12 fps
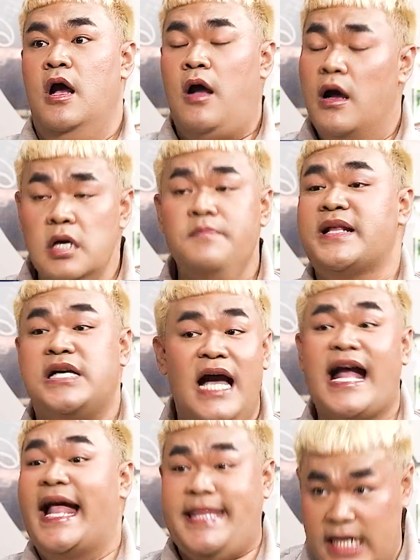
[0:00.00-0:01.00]
ก็คือมันคือ
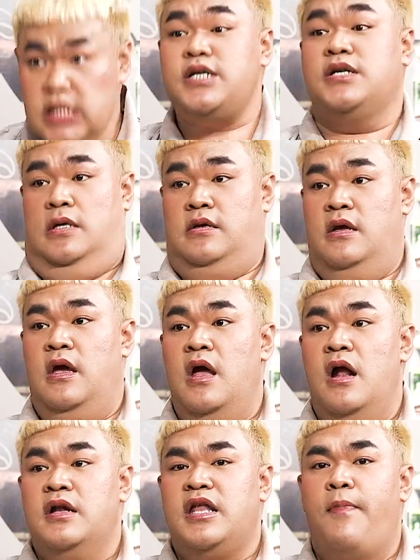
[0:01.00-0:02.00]
อาการนั้นเลย
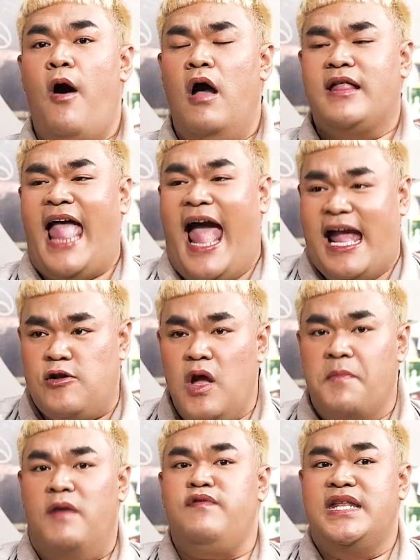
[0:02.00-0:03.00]
แต่พอถ่ายตัวเอ
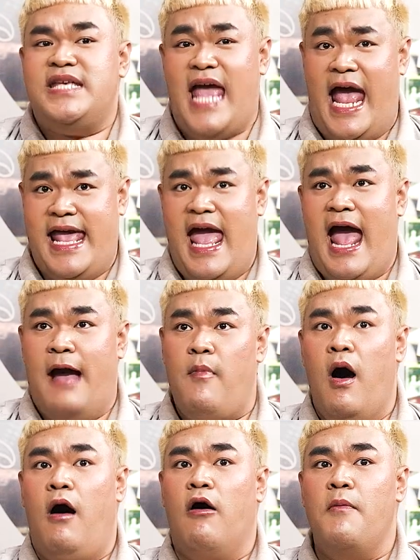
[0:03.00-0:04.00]
งไปวินิจฉัยอ่ะหม
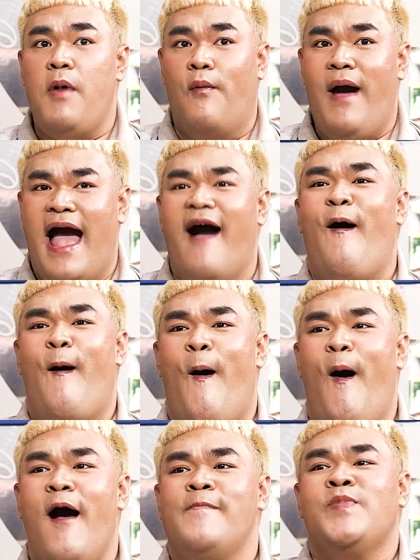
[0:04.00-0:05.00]
อเขาก็บอกว่าอ๋อ
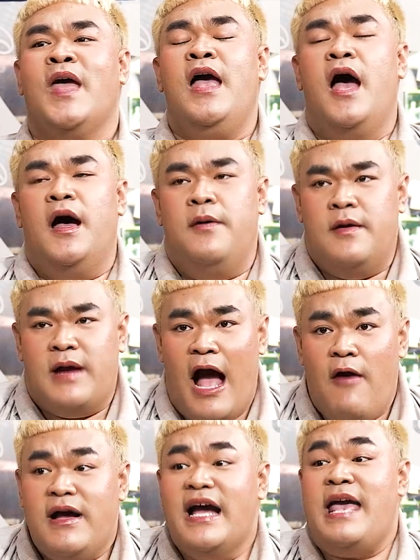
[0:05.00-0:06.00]

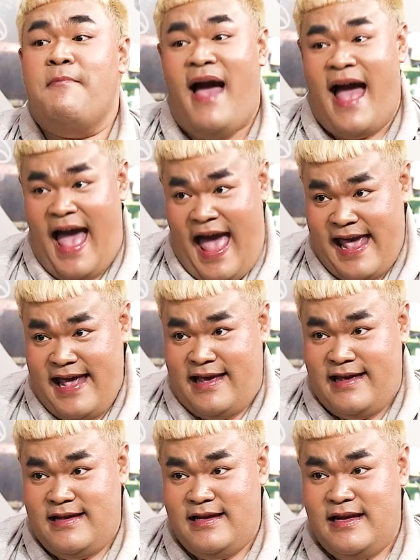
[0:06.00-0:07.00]
เข้าเครื่อง MRI
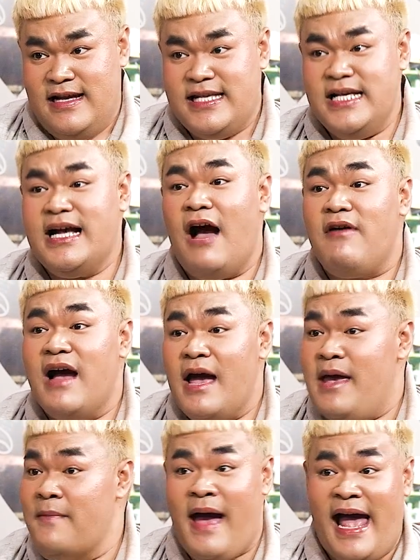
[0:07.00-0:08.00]
ซึ่งเข้าเครื่อง
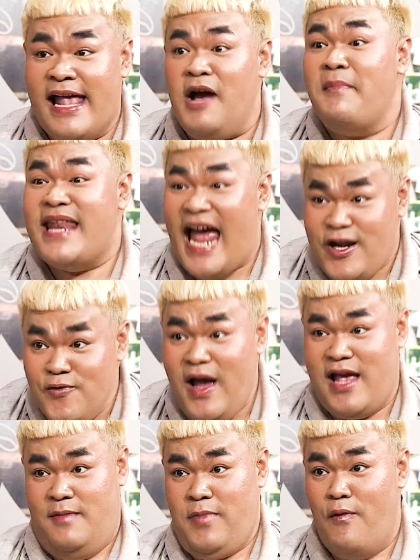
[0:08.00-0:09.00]
MRI ก็ไม่ได้ด้วย
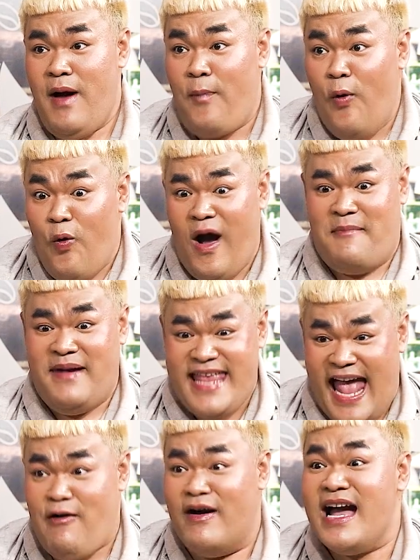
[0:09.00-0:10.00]
เพราะว่าพุงอ่ะมันให
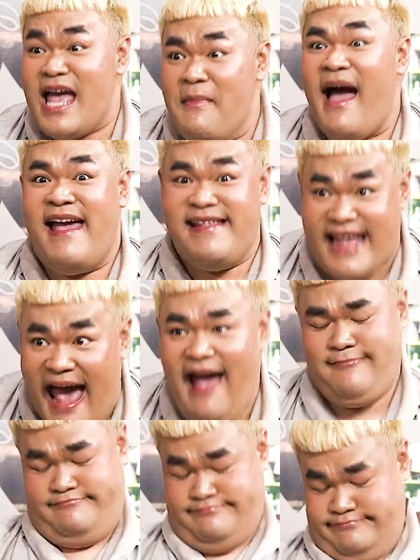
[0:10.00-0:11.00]
ญ่กว่าเครื่อง MRI จ้ะ
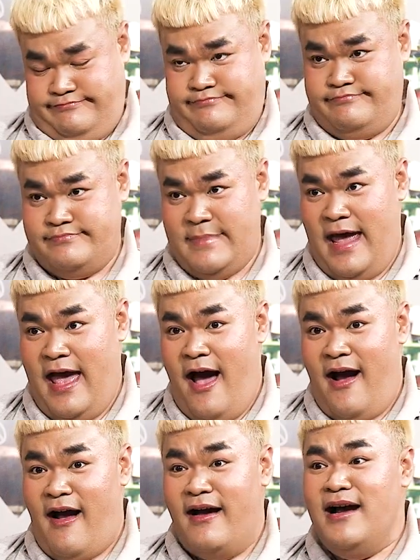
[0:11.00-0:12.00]

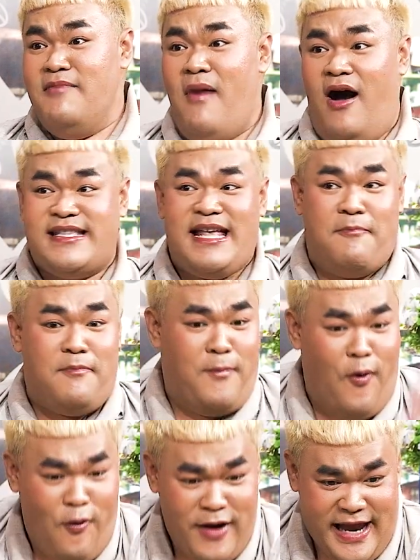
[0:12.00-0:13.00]
ก็คือหมอจับ
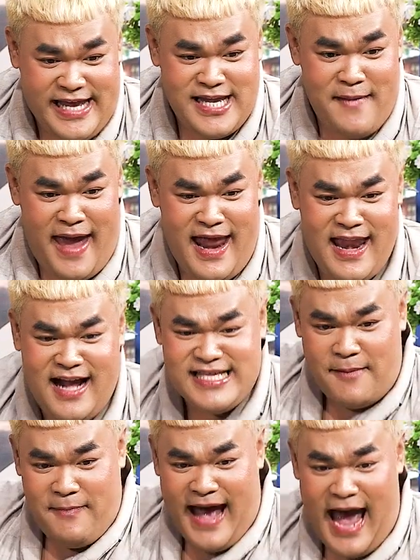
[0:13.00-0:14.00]
พุงอย่างนี้ใช่ไหมแล้วก็
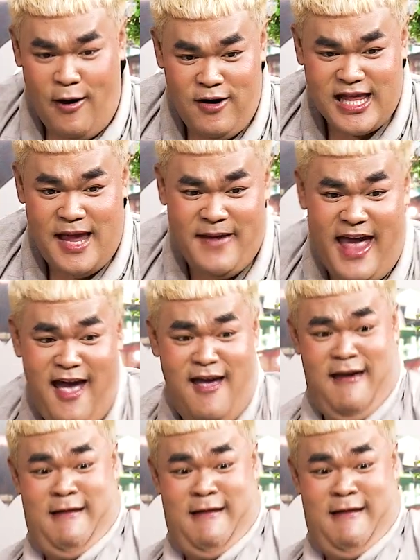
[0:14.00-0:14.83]
จับเข่าแล้วก็ทำอย่างเงี้ย